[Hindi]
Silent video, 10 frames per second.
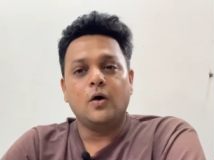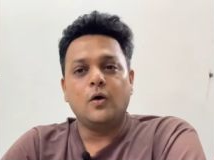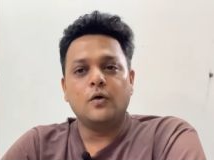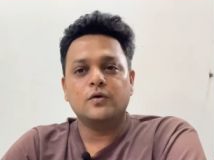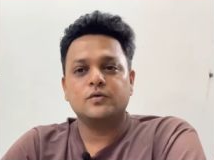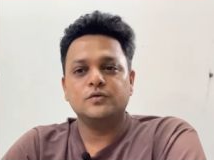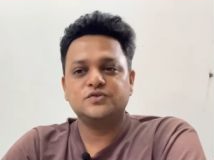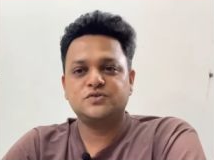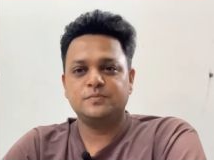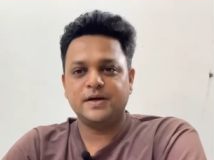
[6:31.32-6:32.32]
और
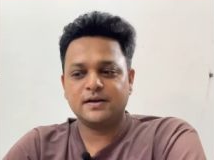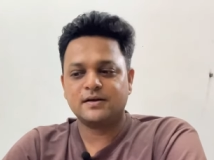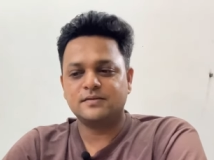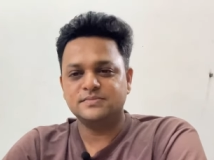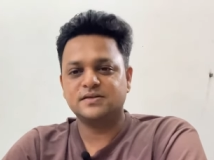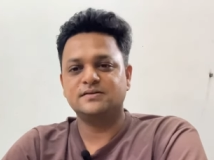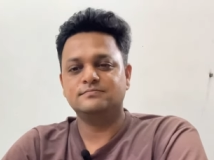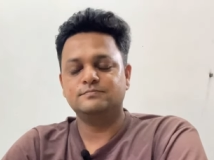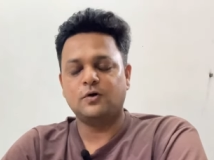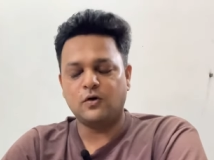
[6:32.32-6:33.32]
उसमें ना कम से
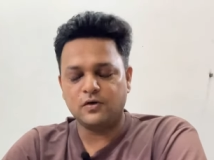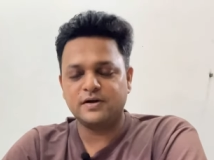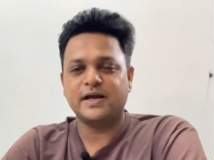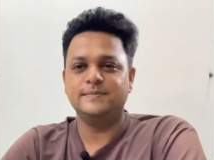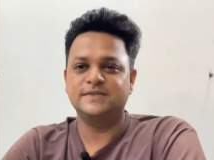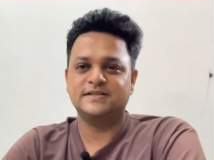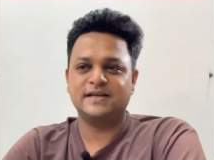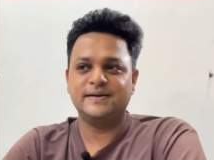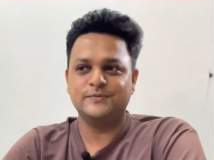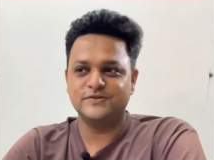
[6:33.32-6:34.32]
कम बहुत टाइम
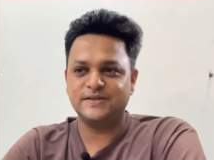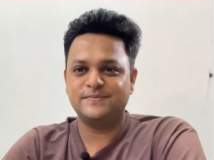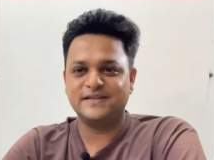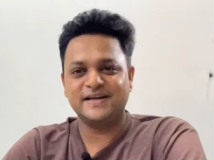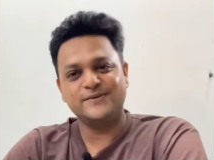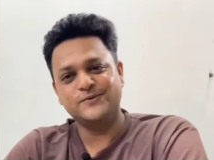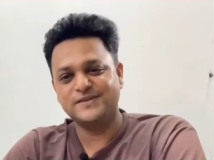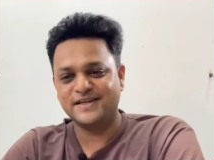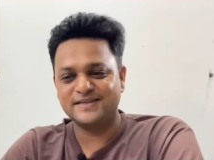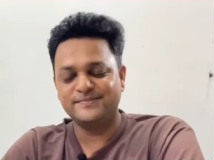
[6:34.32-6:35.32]
जाता है मुझे पता है वो
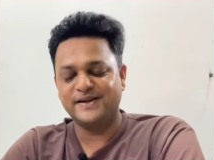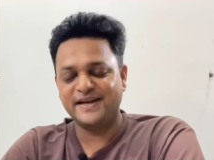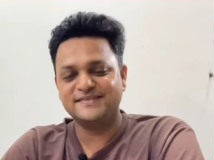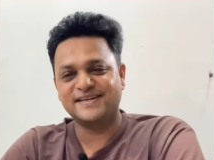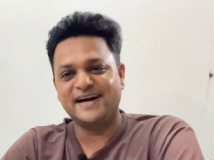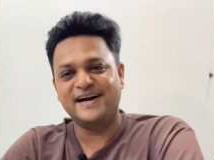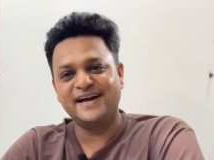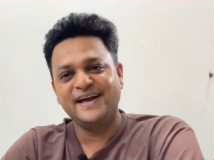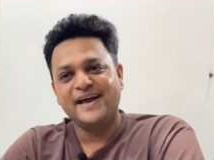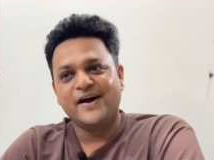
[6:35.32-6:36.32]
दर्द मैंने सहा
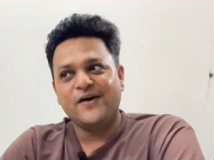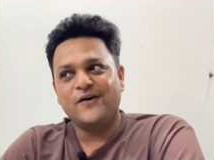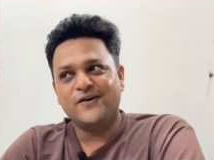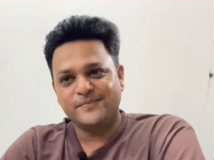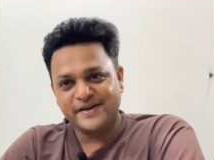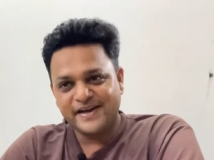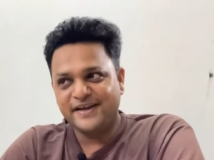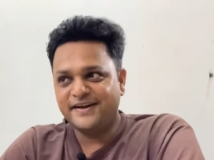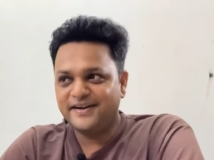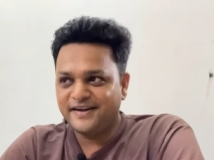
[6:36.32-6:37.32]
है और मैं
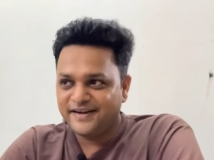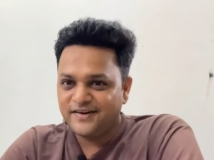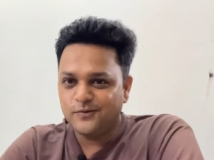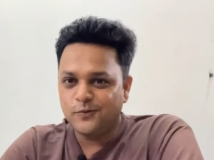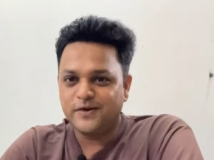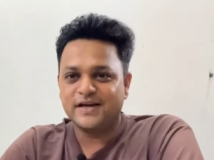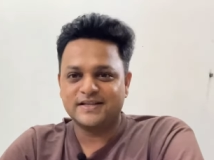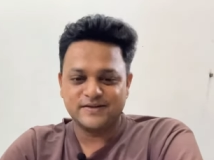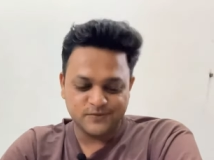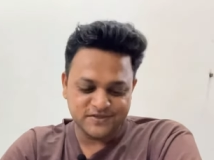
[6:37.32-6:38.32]
इरिटेटेड हो गया
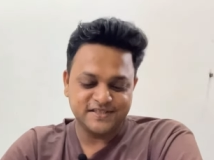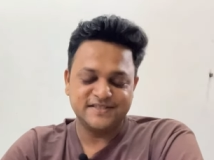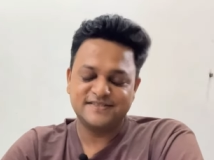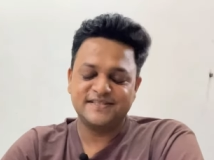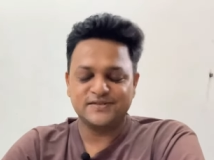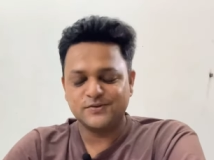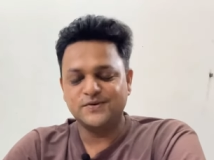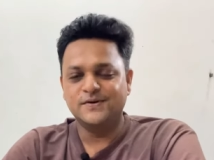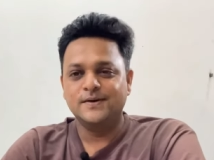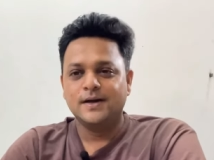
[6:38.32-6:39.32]
था वो चीज़ से
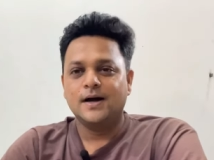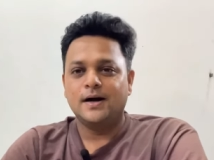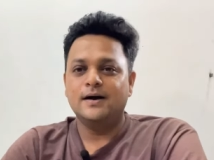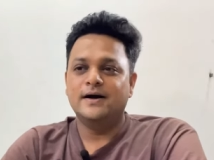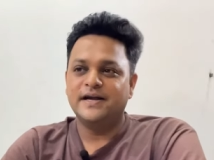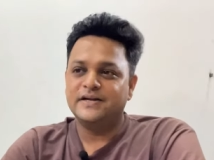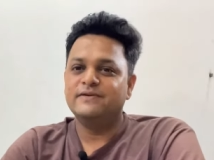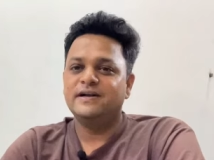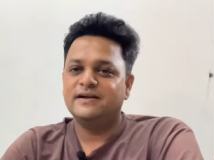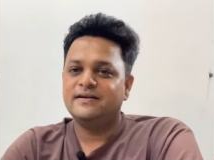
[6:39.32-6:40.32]
तो इट
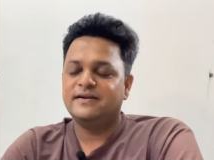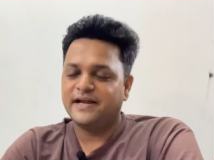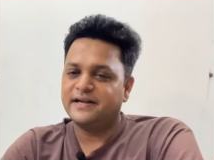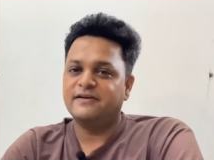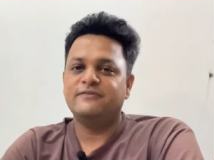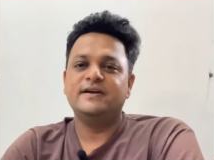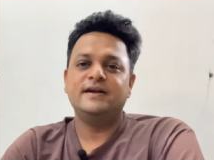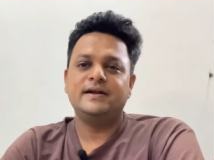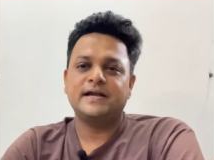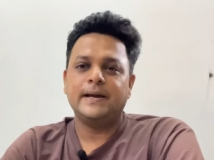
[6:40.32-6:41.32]
विल टेक
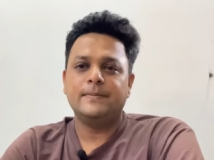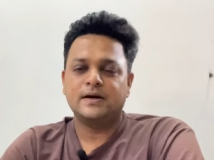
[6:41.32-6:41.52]
डेफिनेटली टाइम